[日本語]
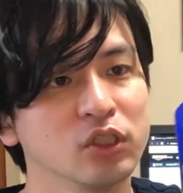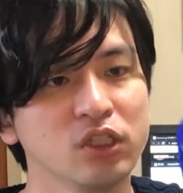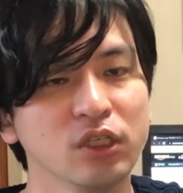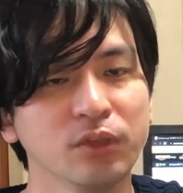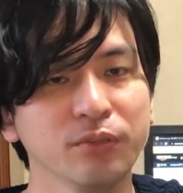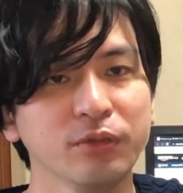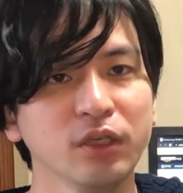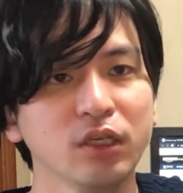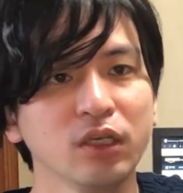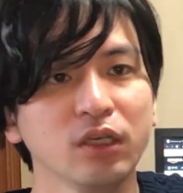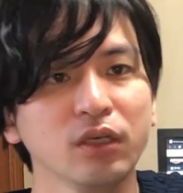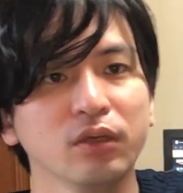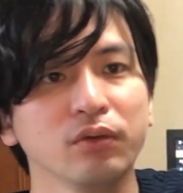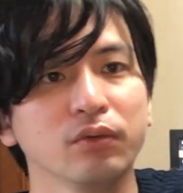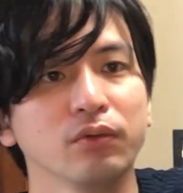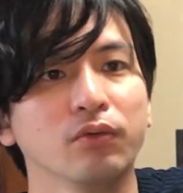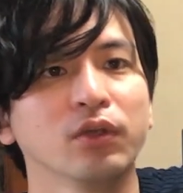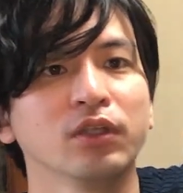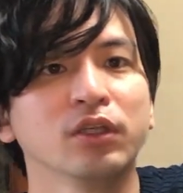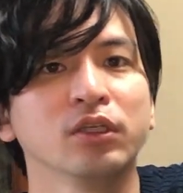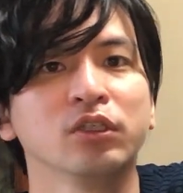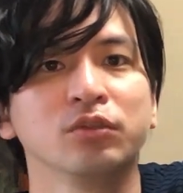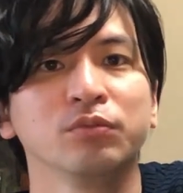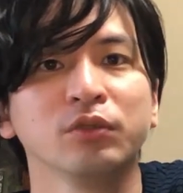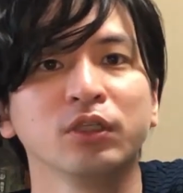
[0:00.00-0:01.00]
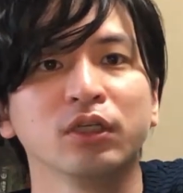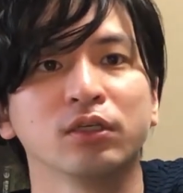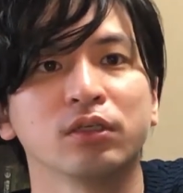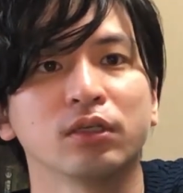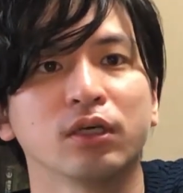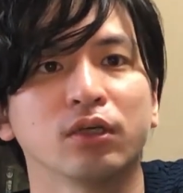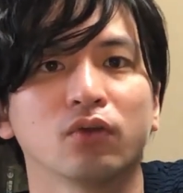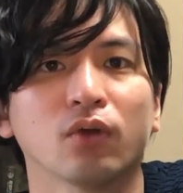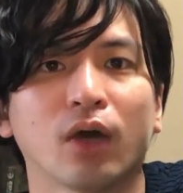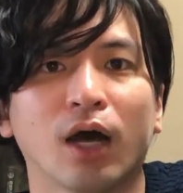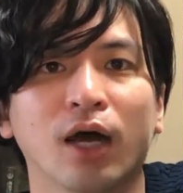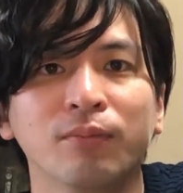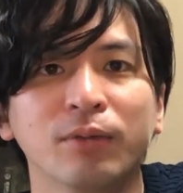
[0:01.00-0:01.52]
ちなみに、私見た
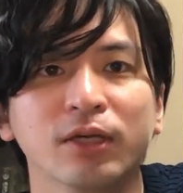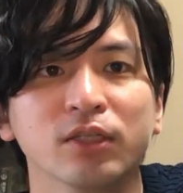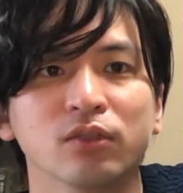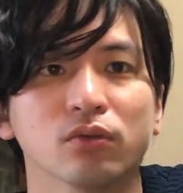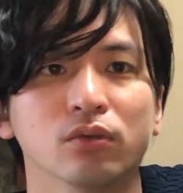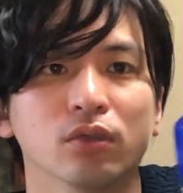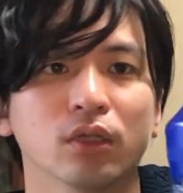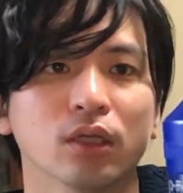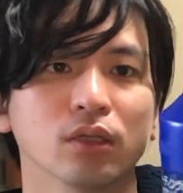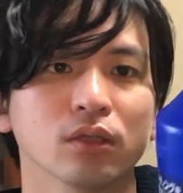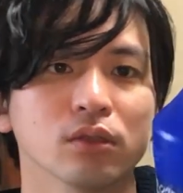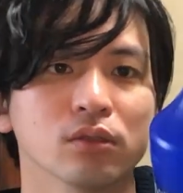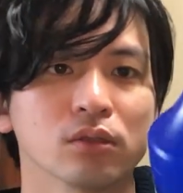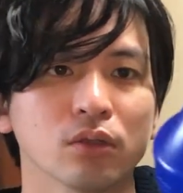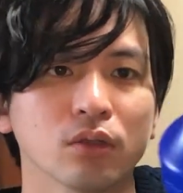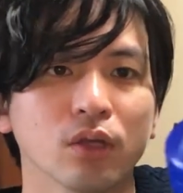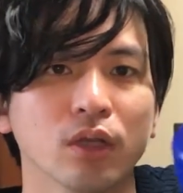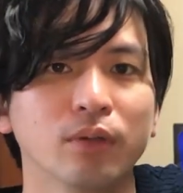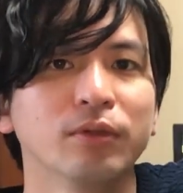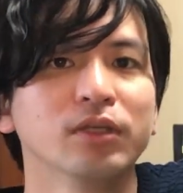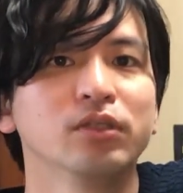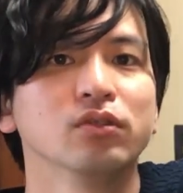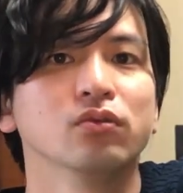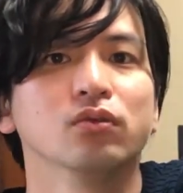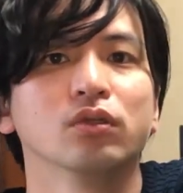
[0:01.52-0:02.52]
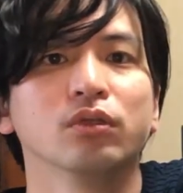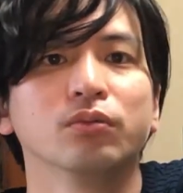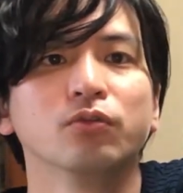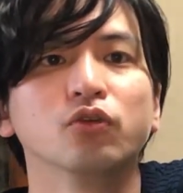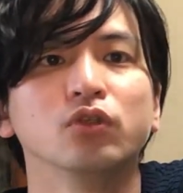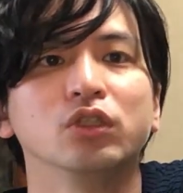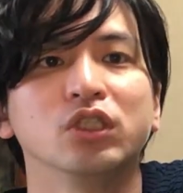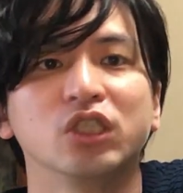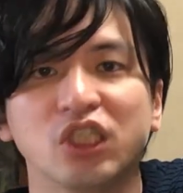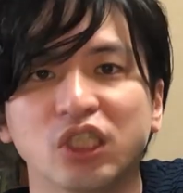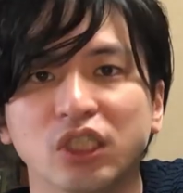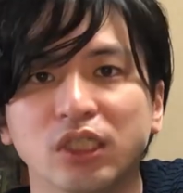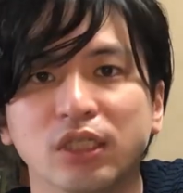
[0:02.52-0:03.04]
サイト、Amazon なんですけど、Amazon でも
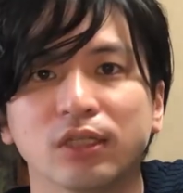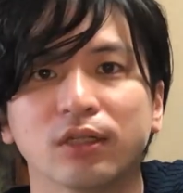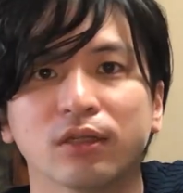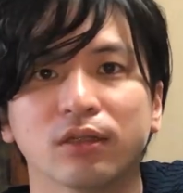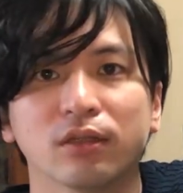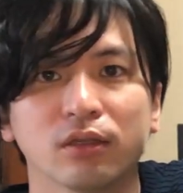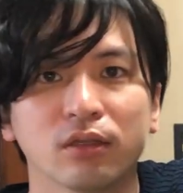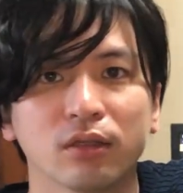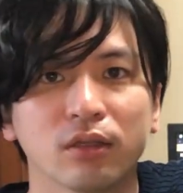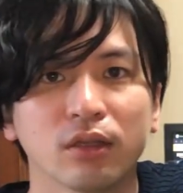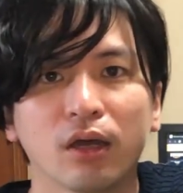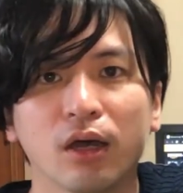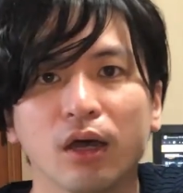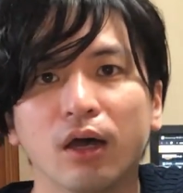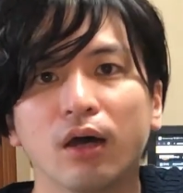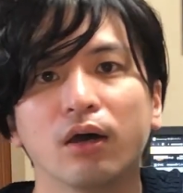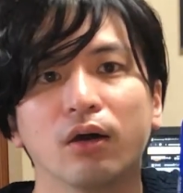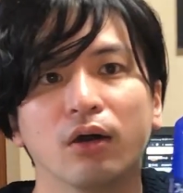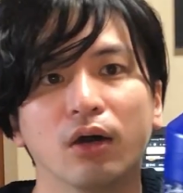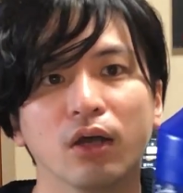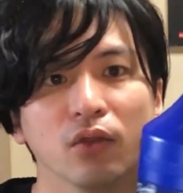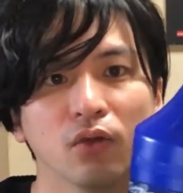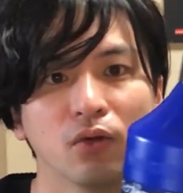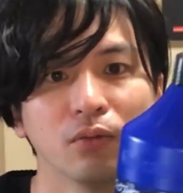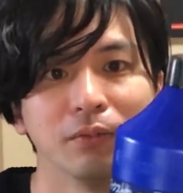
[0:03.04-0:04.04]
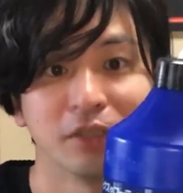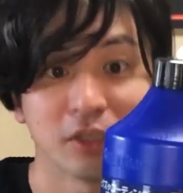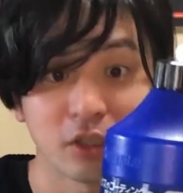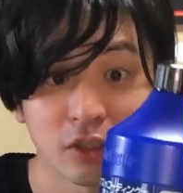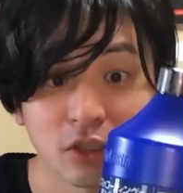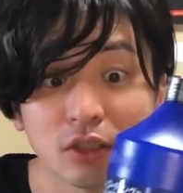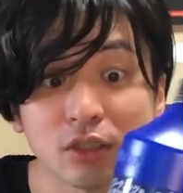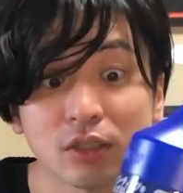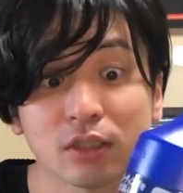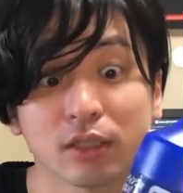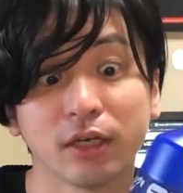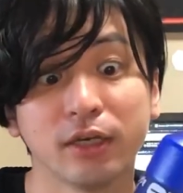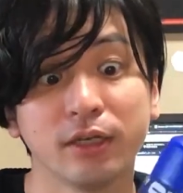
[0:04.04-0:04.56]
1位になってた、あの、めちゃく
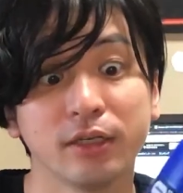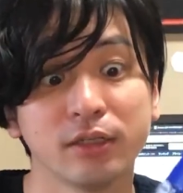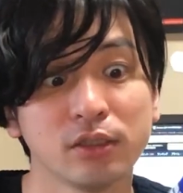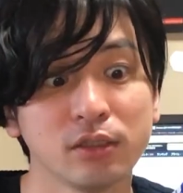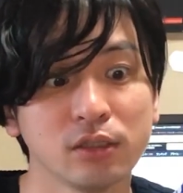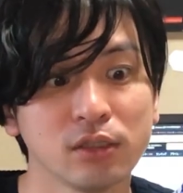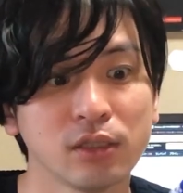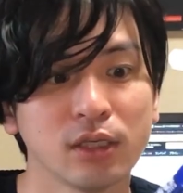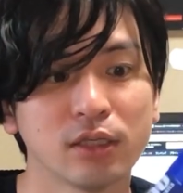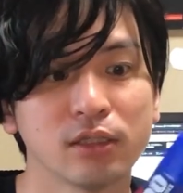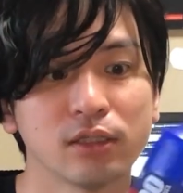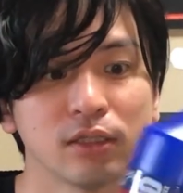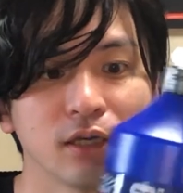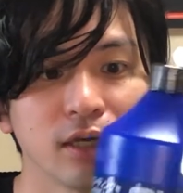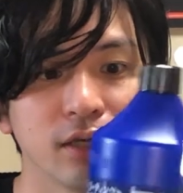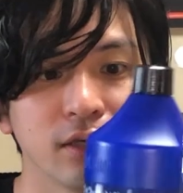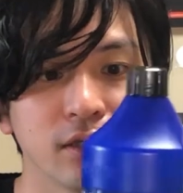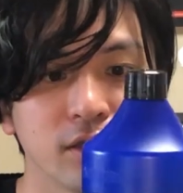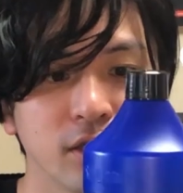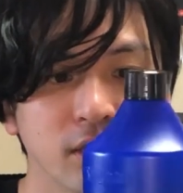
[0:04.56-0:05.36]
ちゃ使いやすい洗剤